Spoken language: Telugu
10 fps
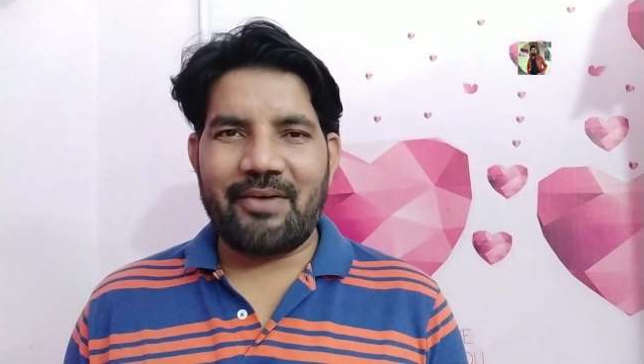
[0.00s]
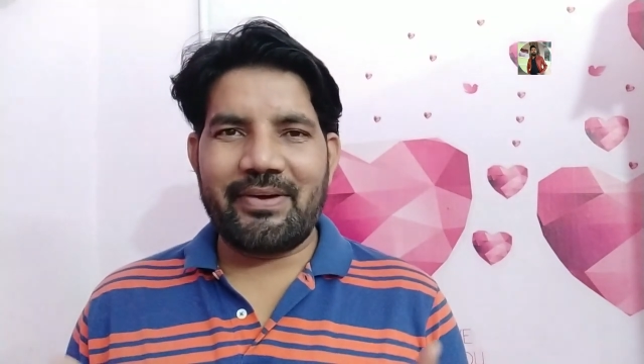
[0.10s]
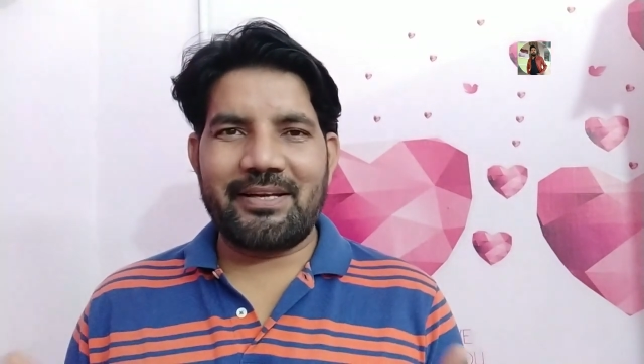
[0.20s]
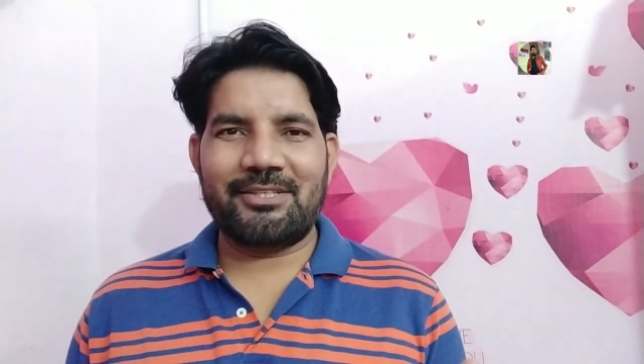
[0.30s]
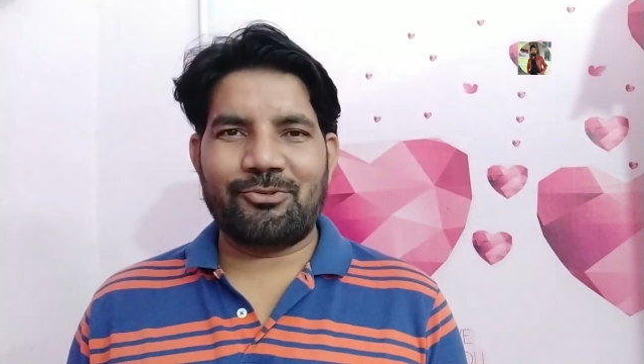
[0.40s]

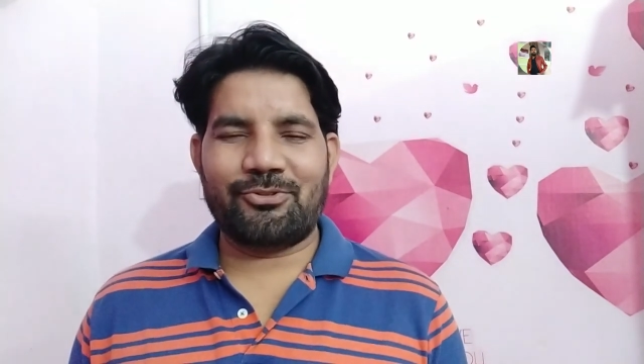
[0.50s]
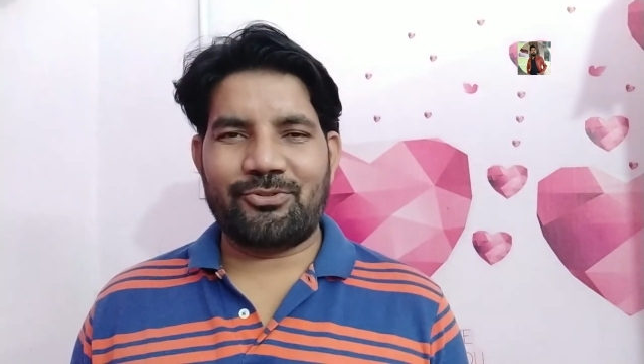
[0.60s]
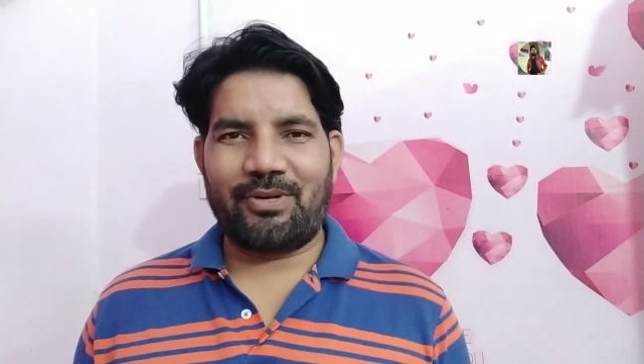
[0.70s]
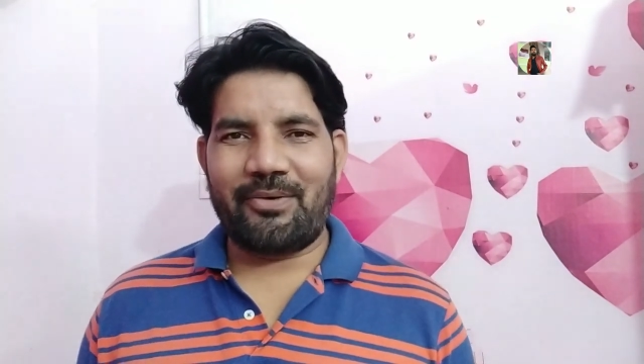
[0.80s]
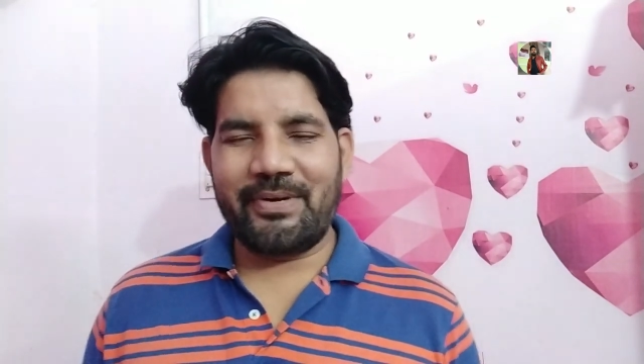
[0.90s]
అవేర్నెస్
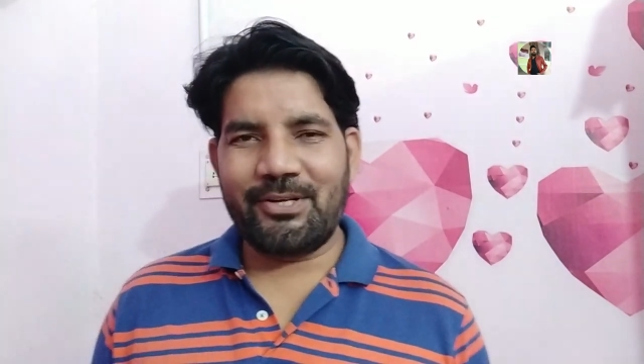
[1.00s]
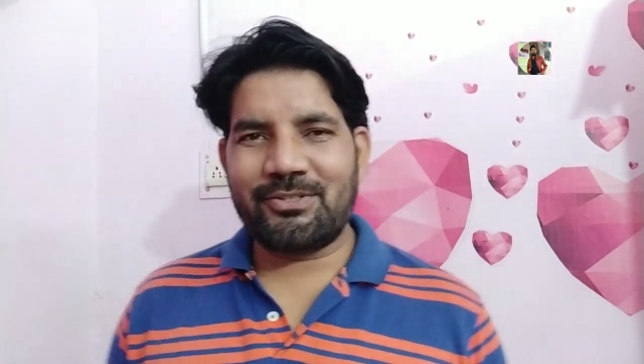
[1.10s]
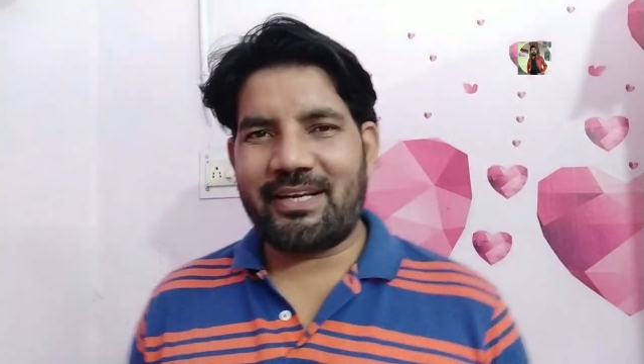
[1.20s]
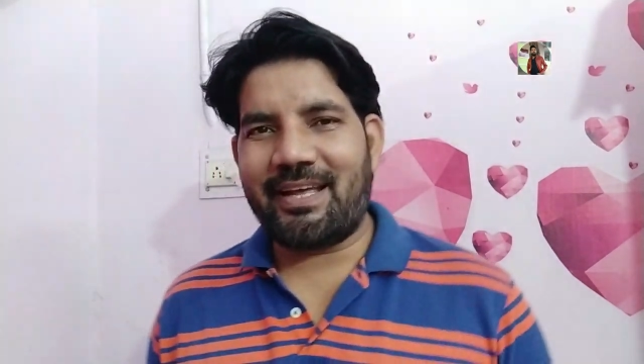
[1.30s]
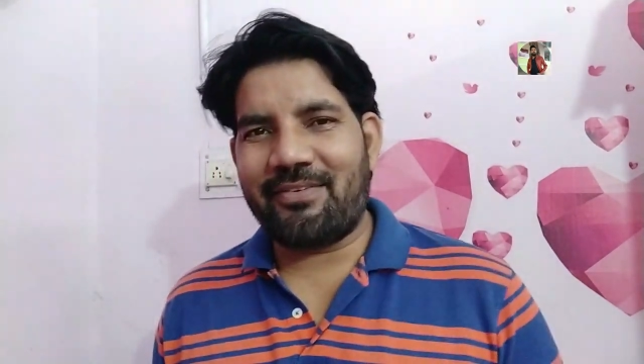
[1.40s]
కోసం నా
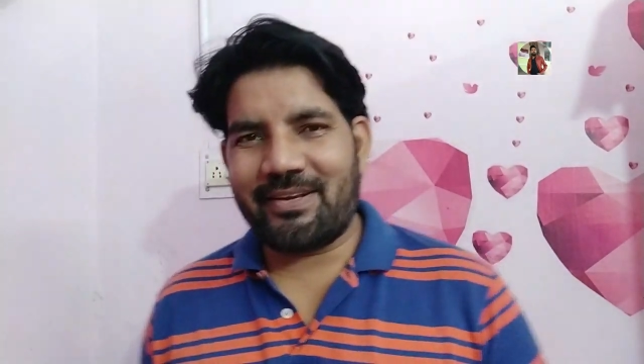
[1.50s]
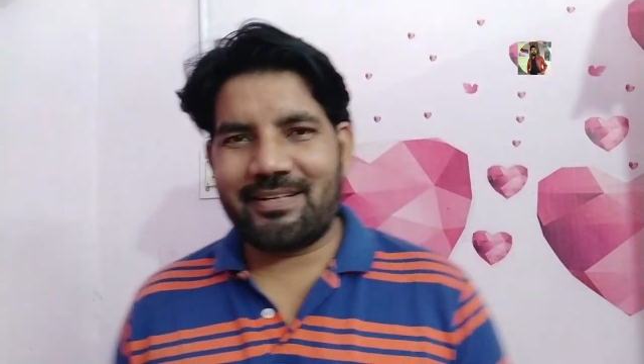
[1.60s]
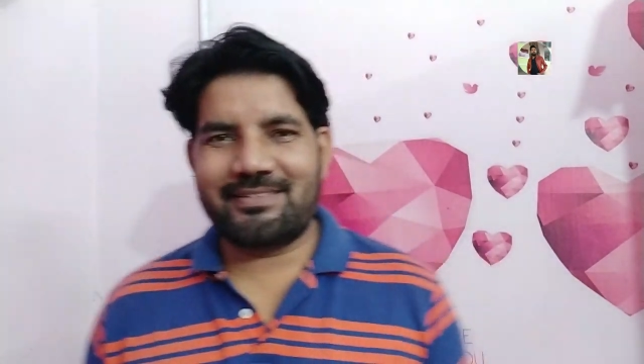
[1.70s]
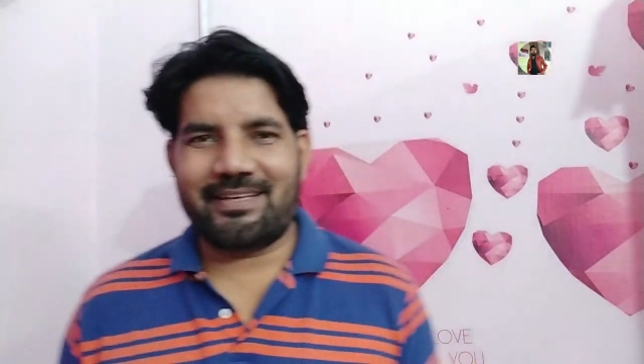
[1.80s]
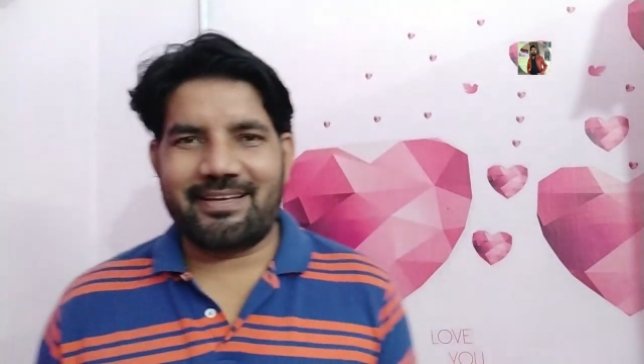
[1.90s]
వీడియోస్ అన్నీ
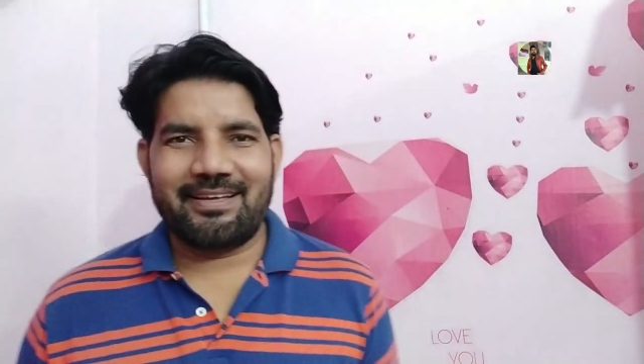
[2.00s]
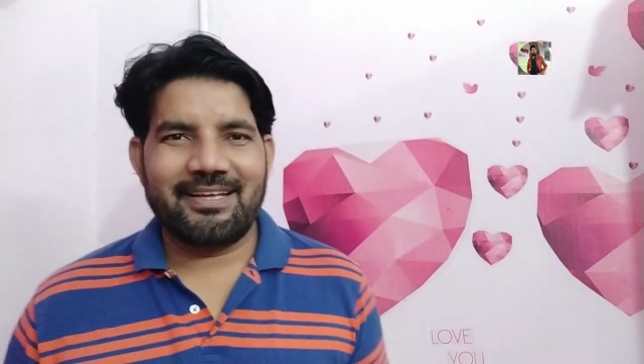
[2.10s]
అవేర్నెస్సే